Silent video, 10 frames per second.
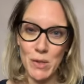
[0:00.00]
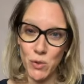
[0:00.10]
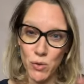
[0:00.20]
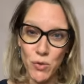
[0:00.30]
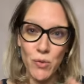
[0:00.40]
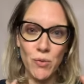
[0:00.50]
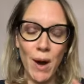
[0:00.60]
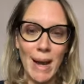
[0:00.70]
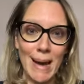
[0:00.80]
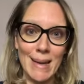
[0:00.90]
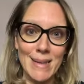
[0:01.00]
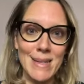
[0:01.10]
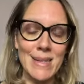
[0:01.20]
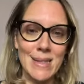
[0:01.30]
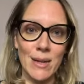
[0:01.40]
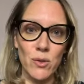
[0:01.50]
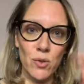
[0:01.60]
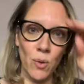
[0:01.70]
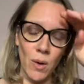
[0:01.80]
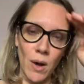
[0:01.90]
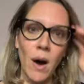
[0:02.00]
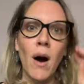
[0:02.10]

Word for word: Est-ce que tu vois la distinction